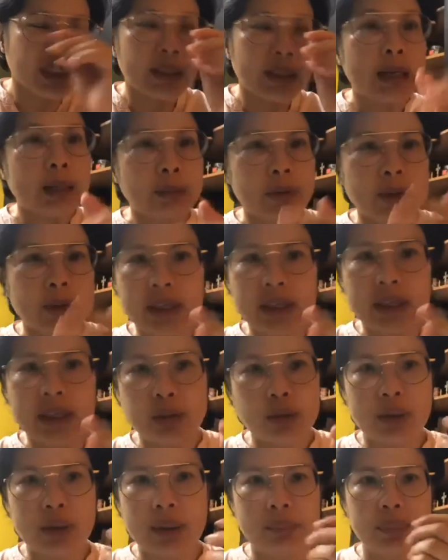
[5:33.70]
itu ada
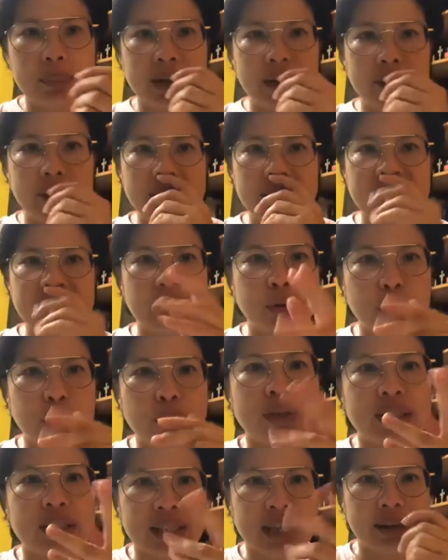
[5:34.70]
seorang pengemis yang duduk
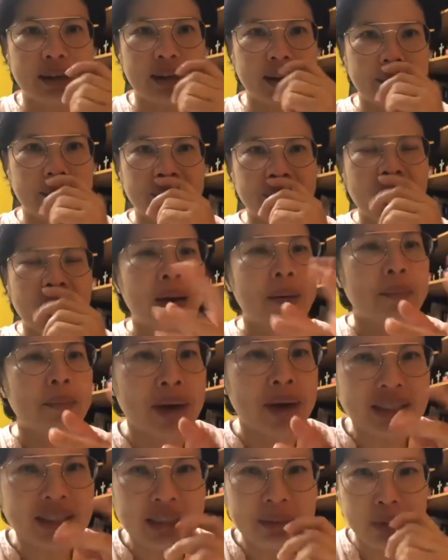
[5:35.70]
di sana.
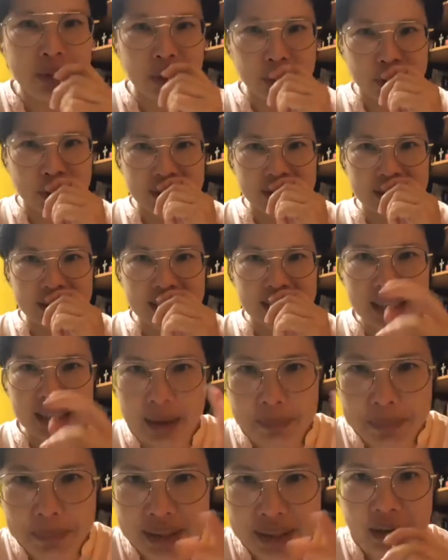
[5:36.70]
Bartimius.
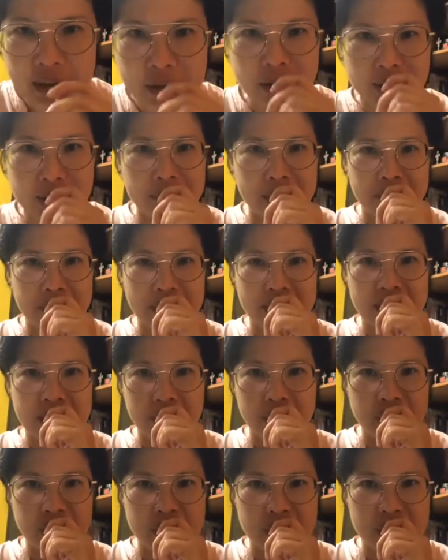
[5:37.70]
Kenapa tahu nama
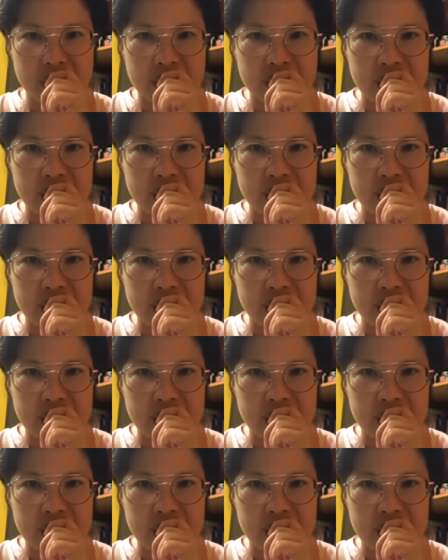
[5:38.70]
Bartimius?